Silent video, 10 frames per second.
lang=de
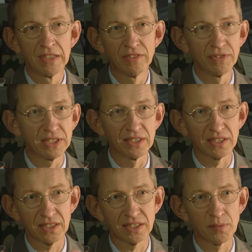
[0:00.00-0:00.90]
Wir wissen
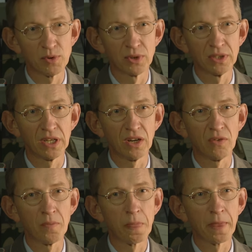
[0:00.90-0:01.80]
das deshalb so
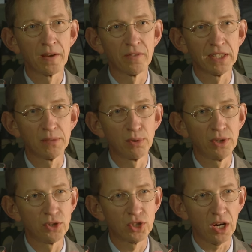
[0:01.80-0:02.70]
genau, weil die
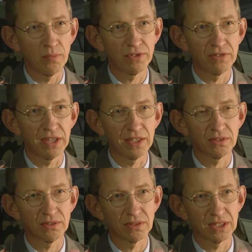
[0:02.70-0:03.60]
politische Hauptverwaltung,